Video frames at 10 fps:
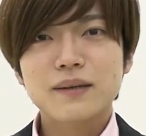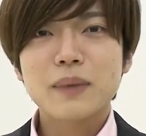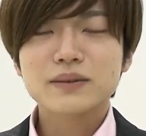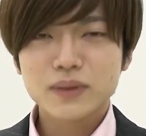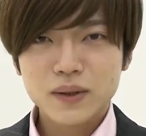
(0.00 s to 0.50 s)

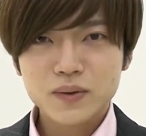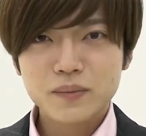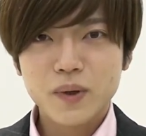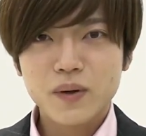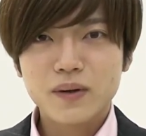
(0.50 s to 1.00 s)
まあ、そんなこ
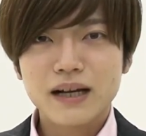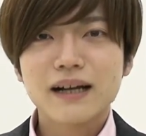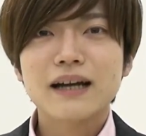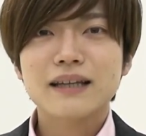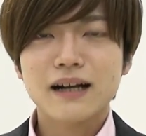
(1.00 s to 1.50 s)
とも考
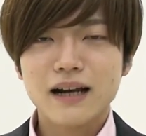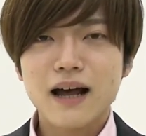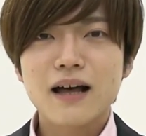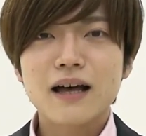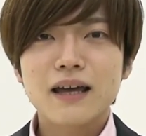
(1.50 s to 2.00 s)
えながら、